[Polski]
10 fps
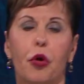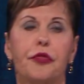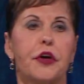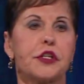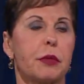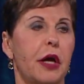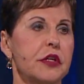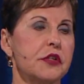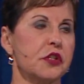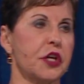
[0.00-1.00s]
Chciałabym
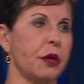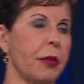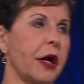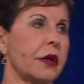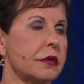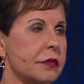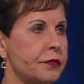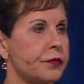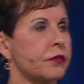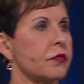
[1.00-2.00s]
powiedzieć jeszcze parę
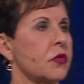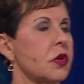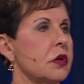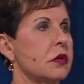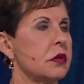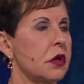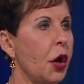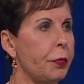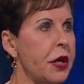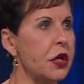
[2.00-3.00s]
rzeczy na temat
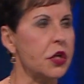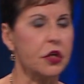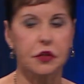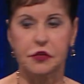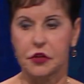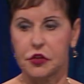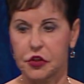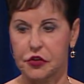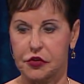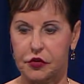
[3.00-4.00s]
dawania opinii
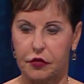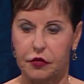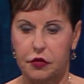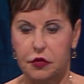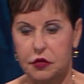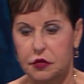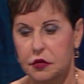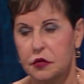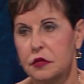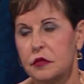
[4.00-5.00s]
i tego,
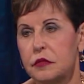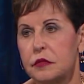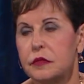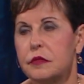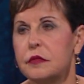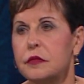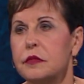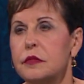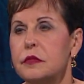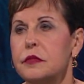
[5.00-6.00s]
że
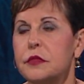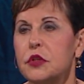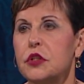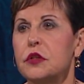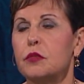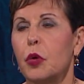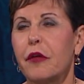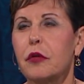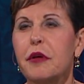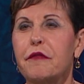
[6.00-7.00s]
musimy być bardzo
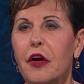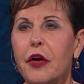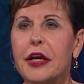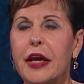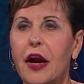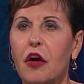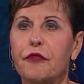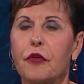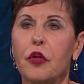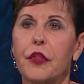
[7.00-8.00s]
ostrożni,
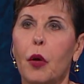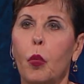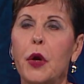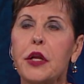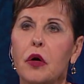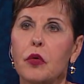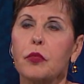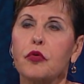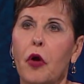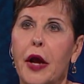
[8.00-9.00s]
aby nie
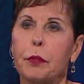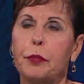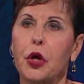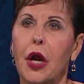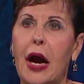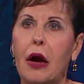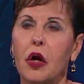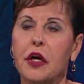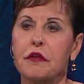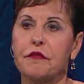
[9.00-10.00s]
obciążać
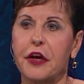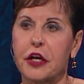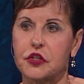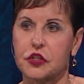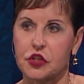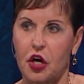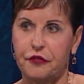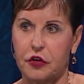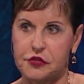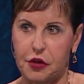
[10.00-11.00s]
drugiej osoby naszymi
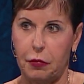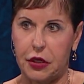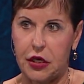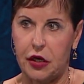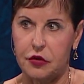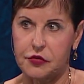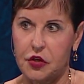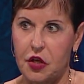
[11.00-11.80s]
poglądami,